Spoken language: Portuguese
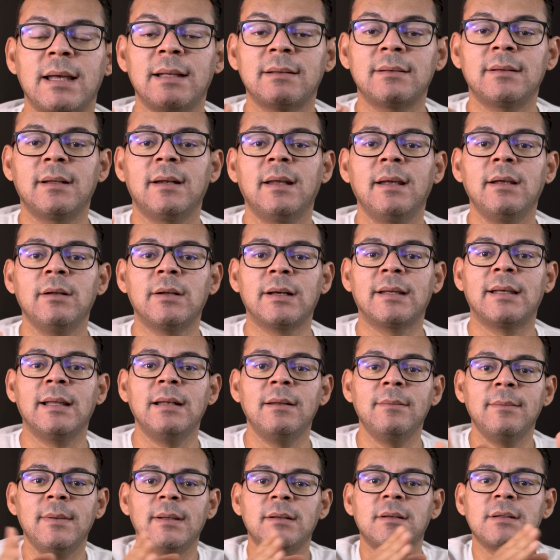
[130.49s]
É treino.
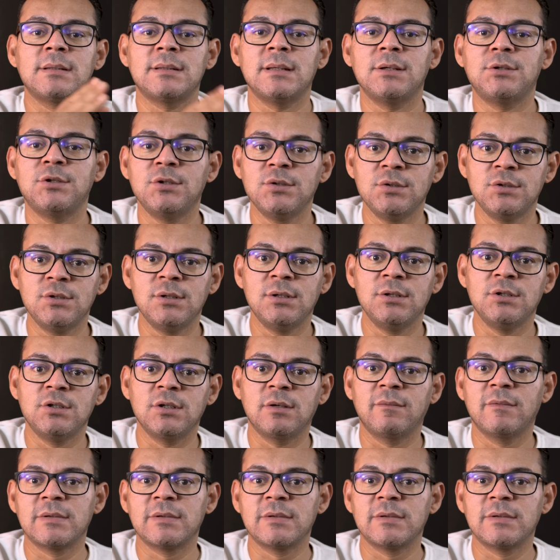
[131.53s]
Aquele medo que você tinha de dirigir,